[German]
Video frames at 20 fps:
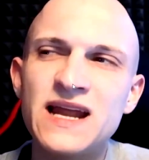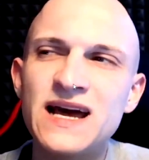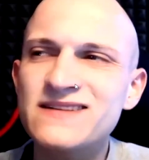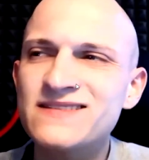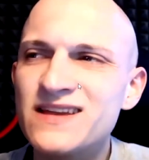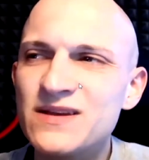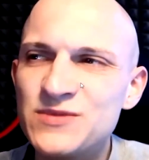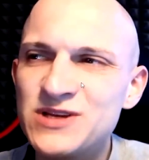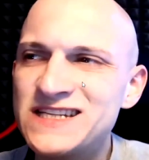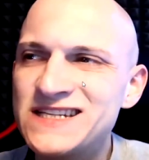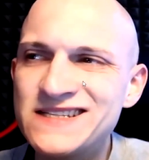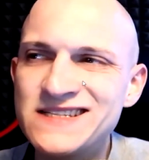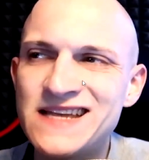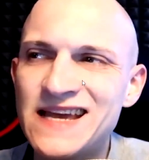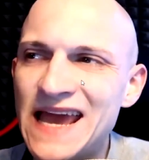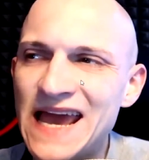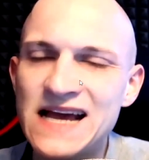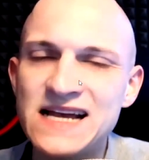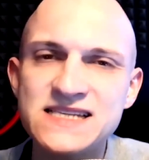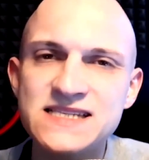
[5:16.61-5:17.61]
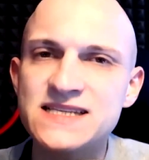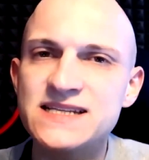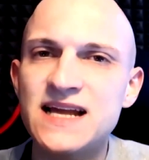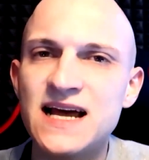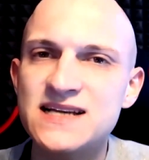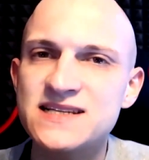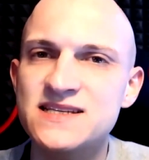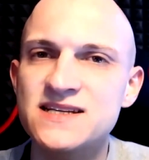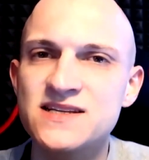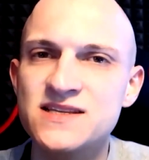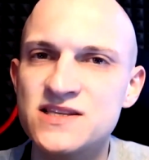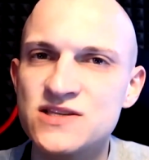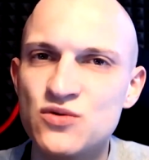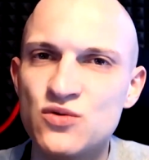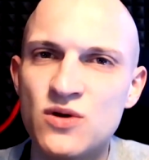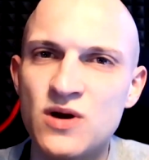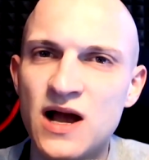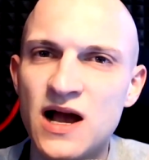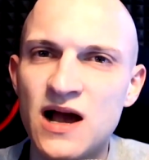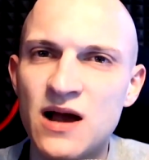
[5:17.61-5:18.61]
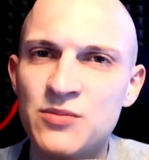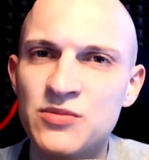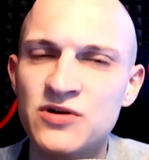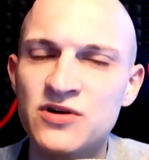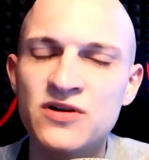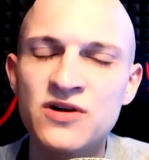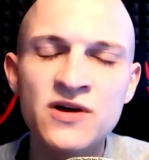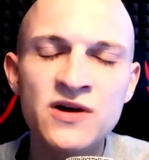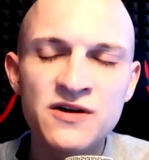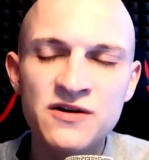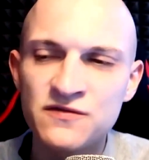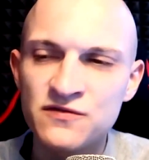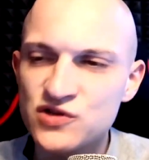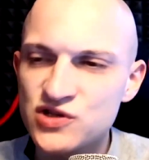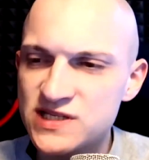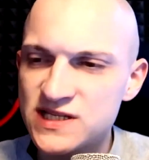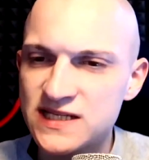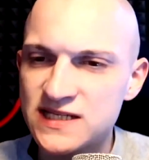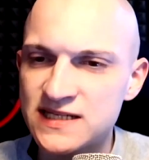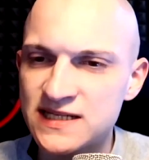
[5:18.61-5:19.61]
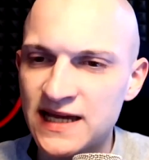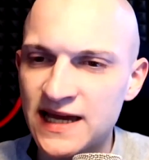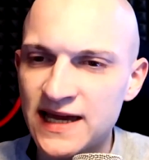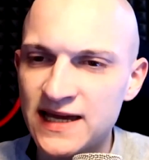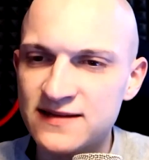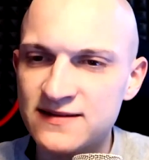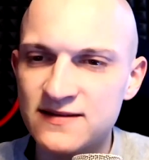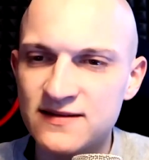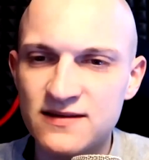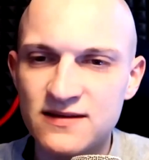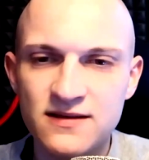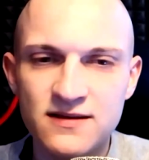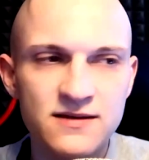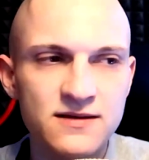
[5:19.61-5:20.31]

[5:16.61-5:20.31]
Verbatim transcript: nachdem ich diese erste Nase gezogen habe, wusste ich direkt,